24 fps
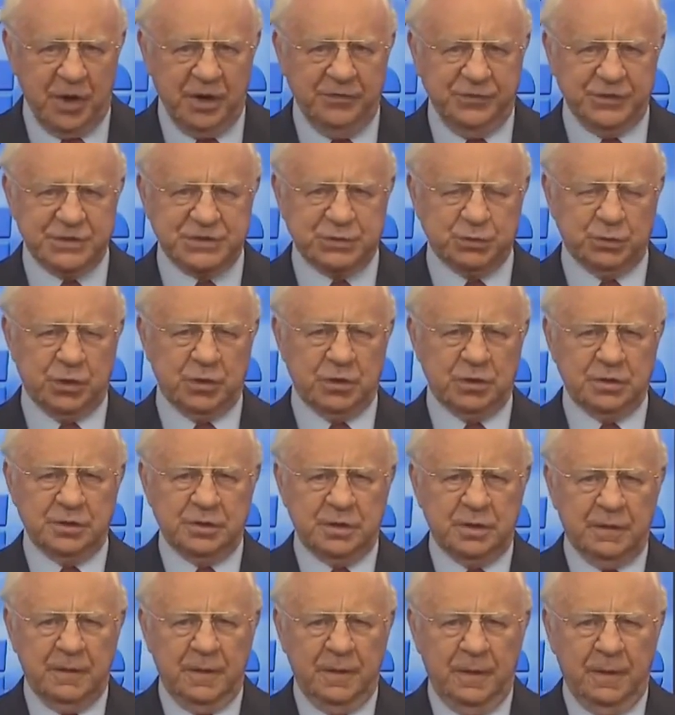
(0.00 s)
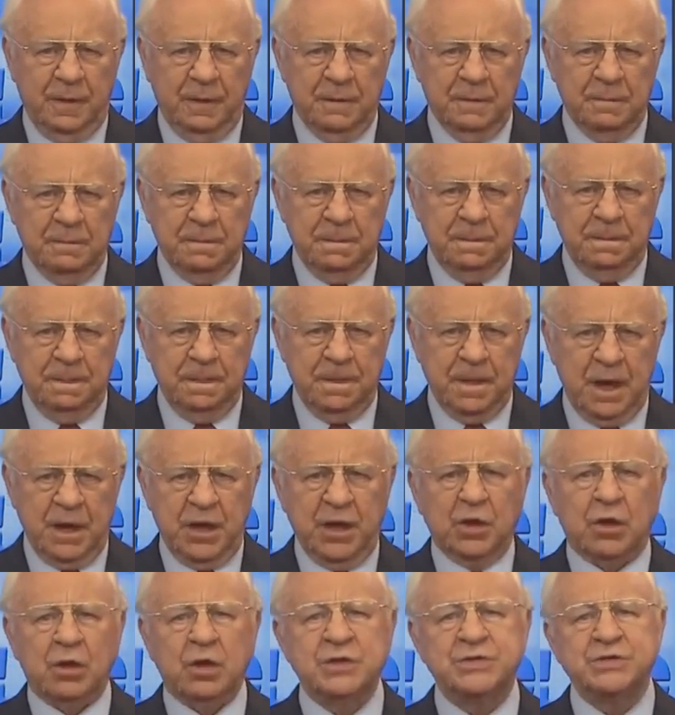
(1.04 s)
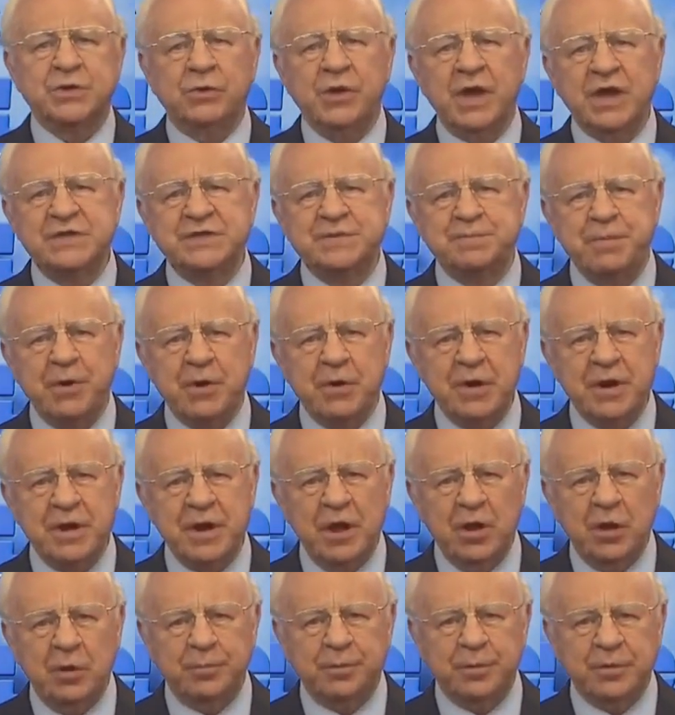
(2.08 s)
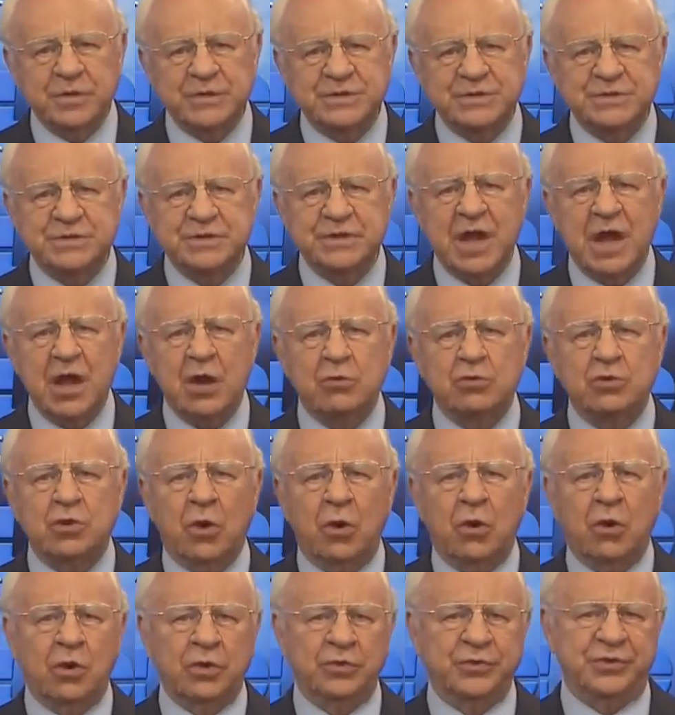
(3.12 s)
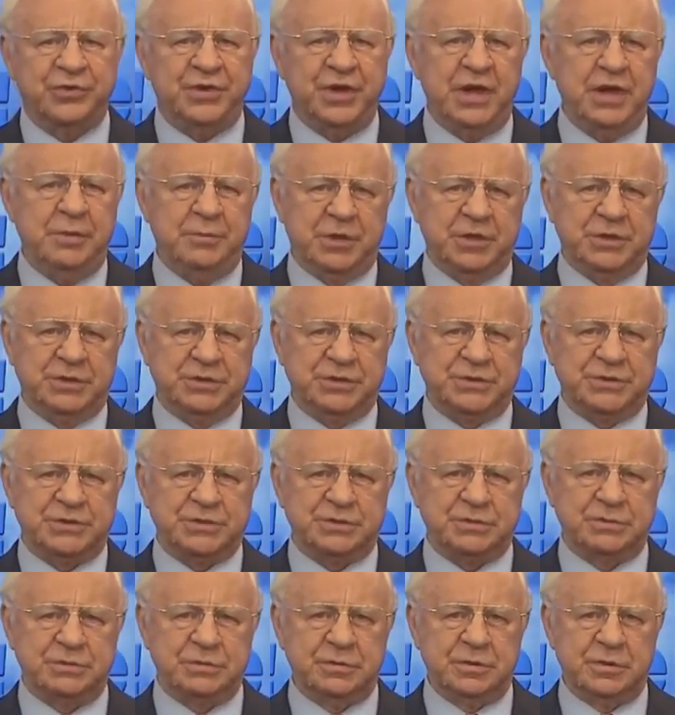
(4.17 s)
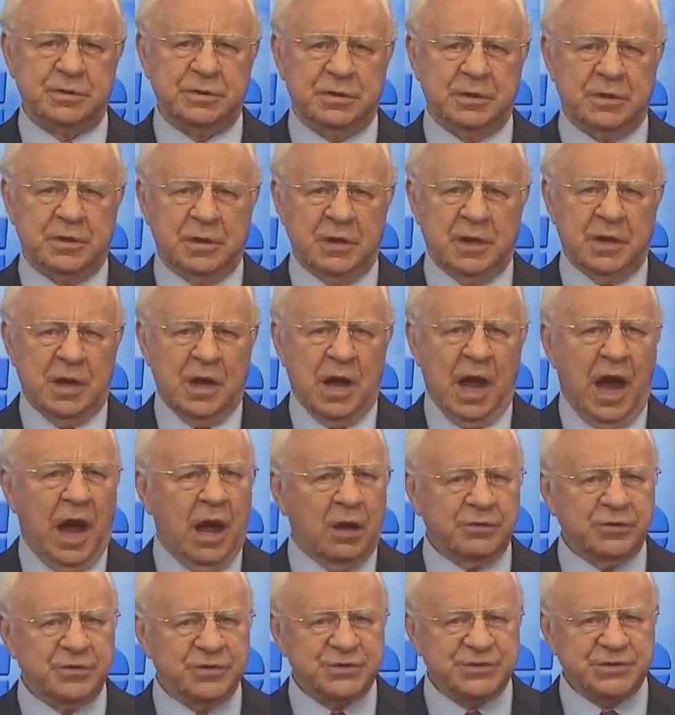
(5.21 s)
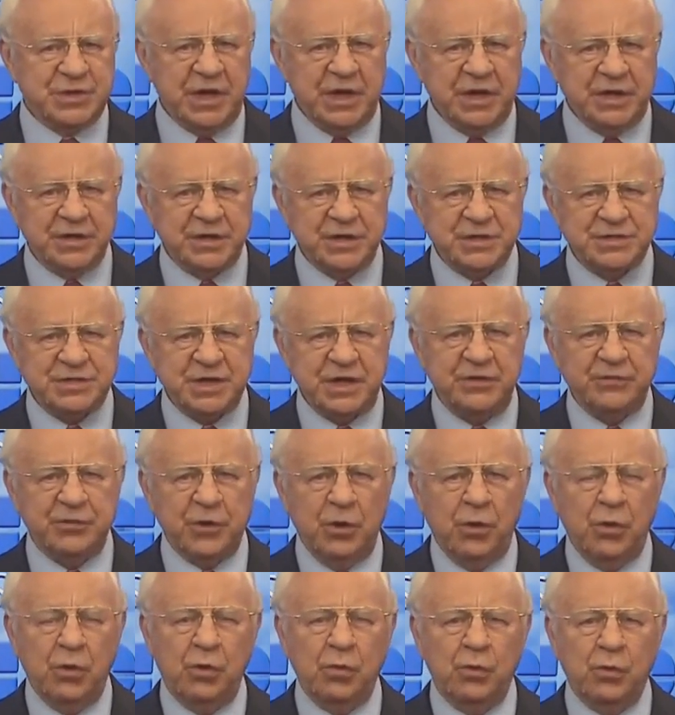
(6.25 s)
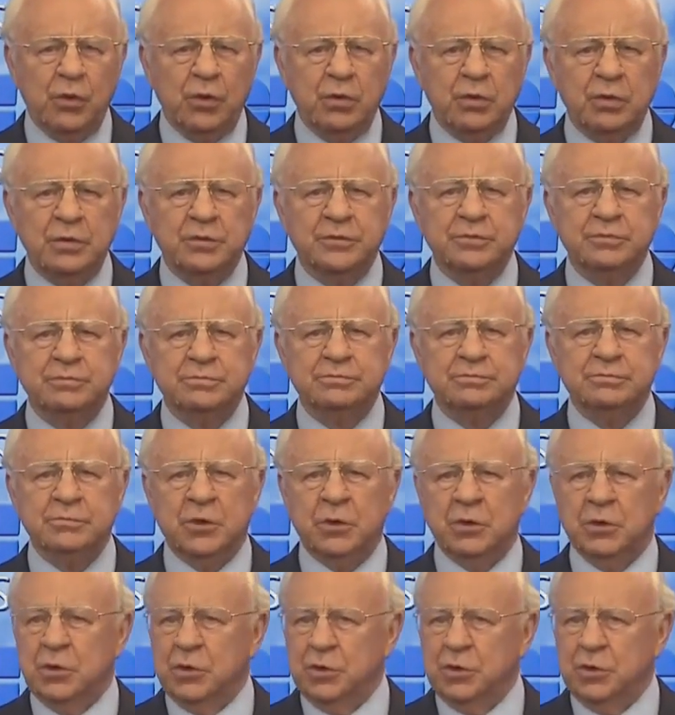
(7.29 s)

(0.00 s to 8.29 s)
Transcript: une partie du monde. Et il est aidé en cela par des esprits appelés les démons. Comment Satan séduit-il la terre entière